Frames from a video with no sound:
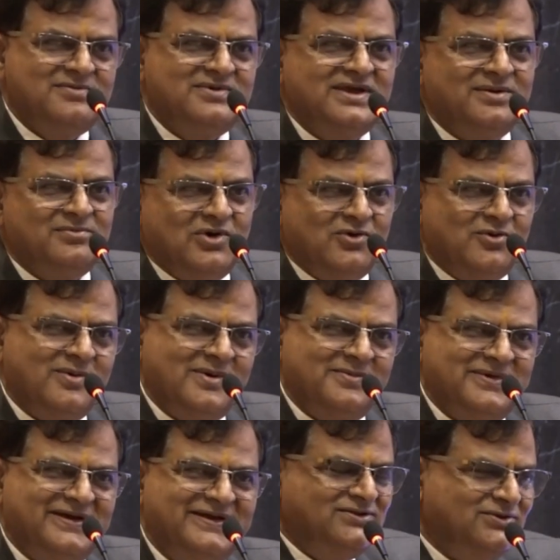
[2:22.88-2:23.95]
भी है महोबा
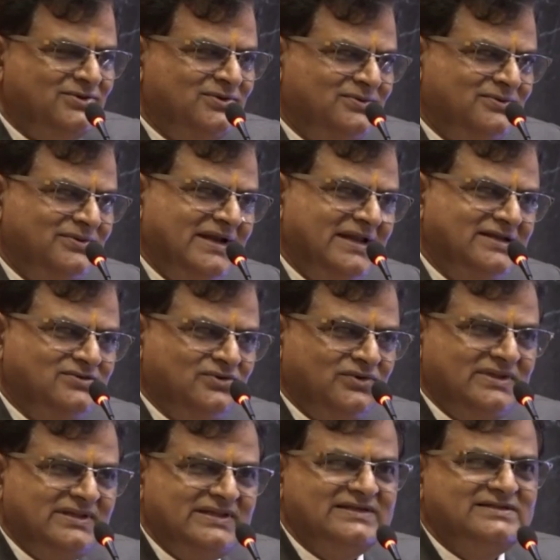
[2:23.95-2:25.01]
में जो
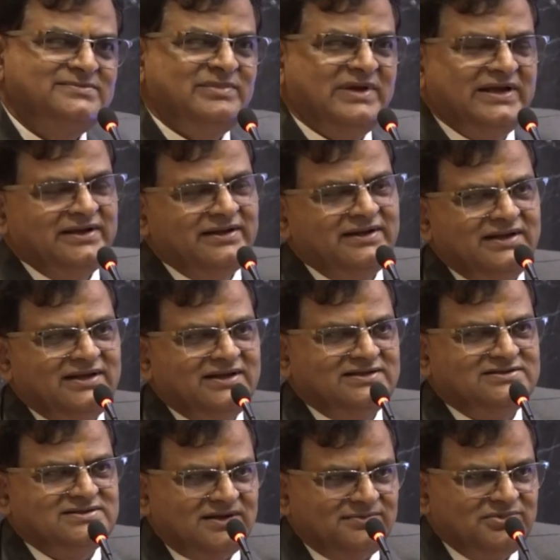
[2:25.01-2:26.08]
उन्नीस में
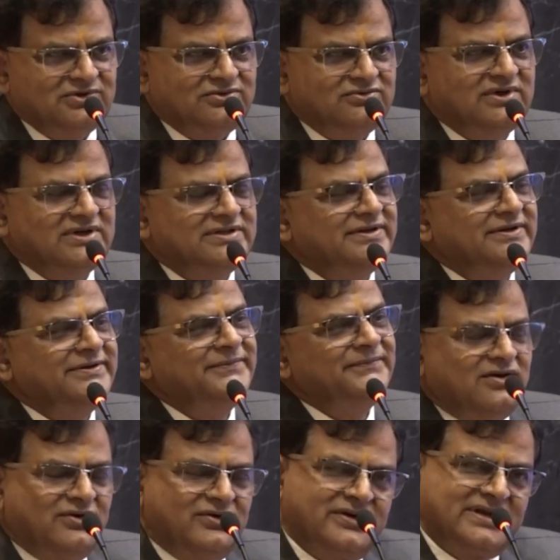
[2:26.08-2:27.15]
स्थापित हुआ था
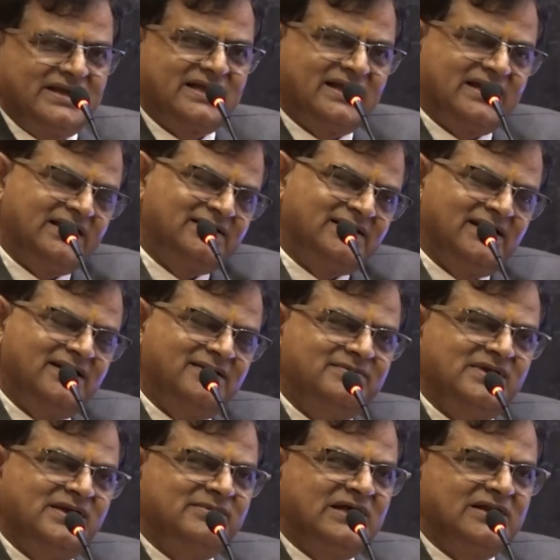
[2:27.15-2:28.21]
और एक अनाथालय
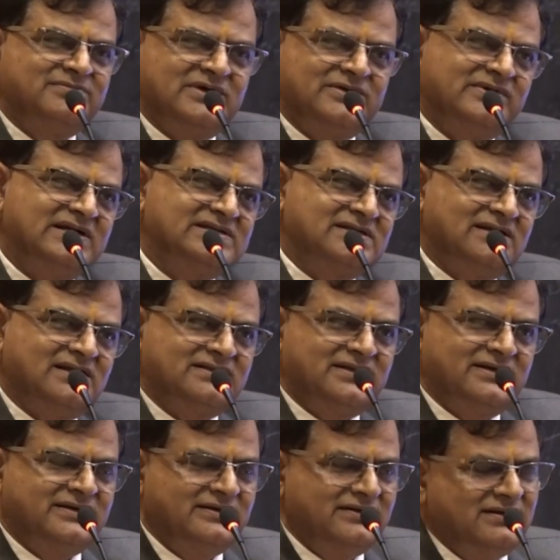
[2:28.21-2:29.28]
भी हमारा परिवार
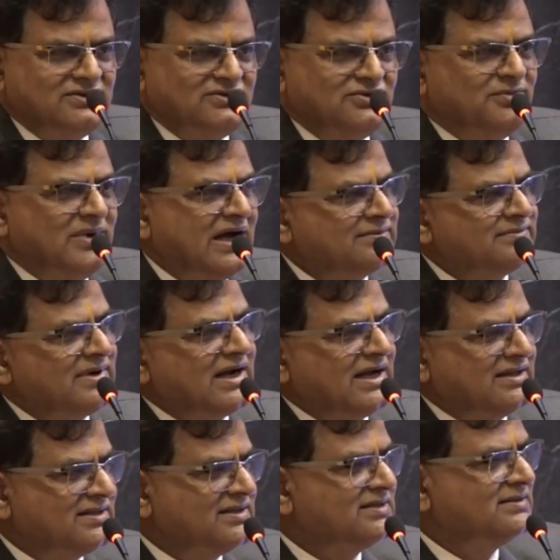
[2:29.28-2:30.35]
चलाता है जो महात्मा
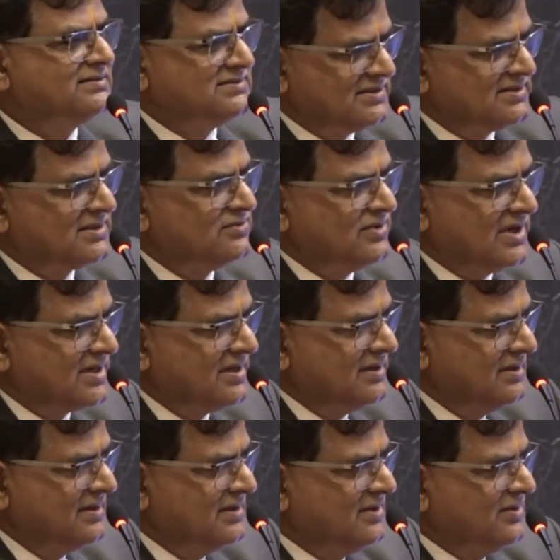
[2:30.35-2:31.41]
गांधी जी के द्वारा
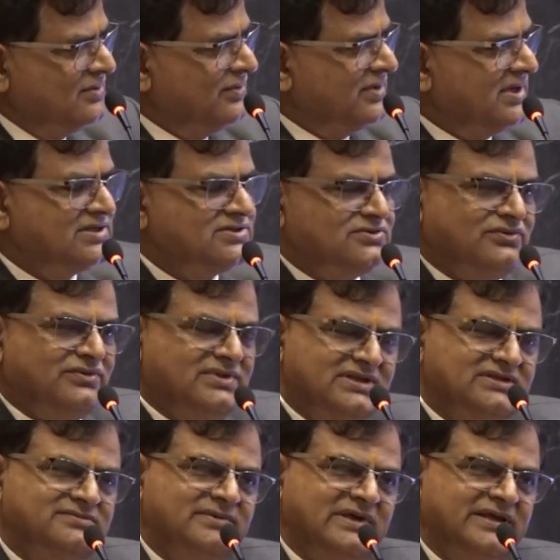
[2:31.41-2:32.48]

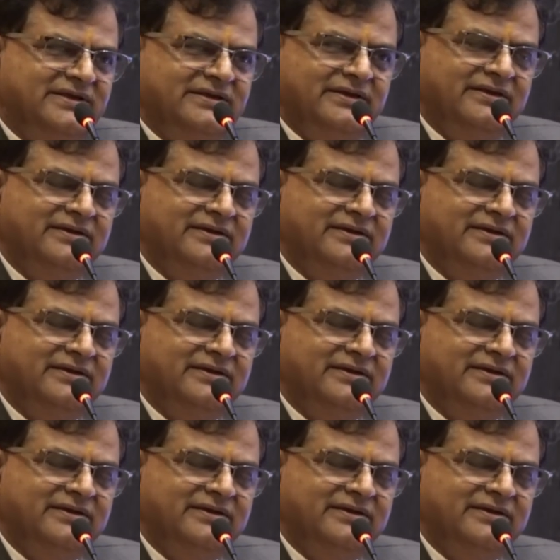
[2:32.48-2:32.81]
उन्नीस में ही